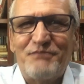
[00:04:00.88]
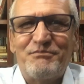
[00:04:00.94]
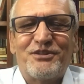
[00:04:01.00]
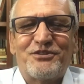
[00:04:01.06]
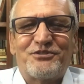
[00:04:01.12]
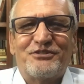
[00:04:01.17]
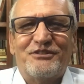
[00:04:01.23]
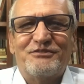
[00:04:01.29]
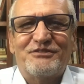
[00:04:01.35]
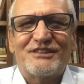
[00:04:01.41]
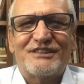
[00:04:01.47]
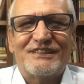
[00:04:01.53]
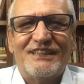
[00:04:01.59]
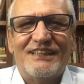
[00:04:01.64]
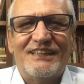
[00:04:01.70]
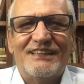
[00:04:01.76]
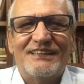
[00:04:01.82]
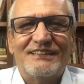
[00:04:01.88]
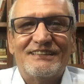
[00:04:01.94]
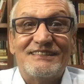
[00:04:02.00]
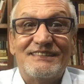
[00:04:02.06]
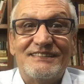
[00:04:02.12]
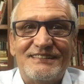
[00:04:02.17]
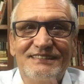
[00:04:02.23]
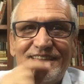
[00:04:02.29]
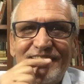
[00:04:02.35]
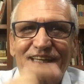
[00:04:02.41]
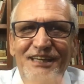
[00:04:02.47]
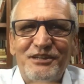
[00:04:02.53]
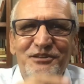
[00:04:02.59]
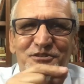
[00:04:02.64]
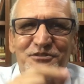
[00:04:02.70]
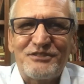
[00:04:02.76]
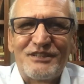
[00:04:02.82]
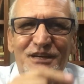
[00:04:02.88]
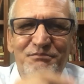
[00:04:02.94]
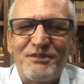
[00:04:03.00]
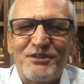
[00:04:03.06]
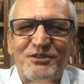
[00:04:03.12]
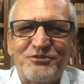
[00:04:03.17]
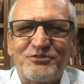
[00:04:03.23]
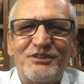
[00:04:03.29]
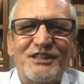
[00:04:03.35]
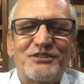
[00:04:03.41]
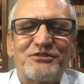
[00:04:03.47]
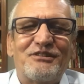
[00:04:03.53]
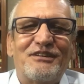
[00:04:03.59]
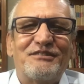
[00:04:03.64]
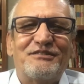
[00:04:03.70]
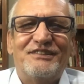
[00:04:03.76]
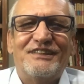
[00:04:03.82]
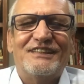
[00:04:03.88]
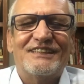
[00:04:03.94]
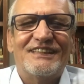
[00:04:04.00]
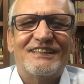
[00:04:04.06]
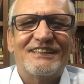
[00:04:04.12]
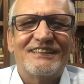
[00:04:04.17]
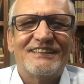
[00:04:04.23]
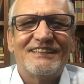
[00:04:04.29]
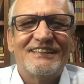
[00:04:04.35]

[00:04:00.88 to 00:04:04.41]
abençoe você. Deus abençoe a sua vida.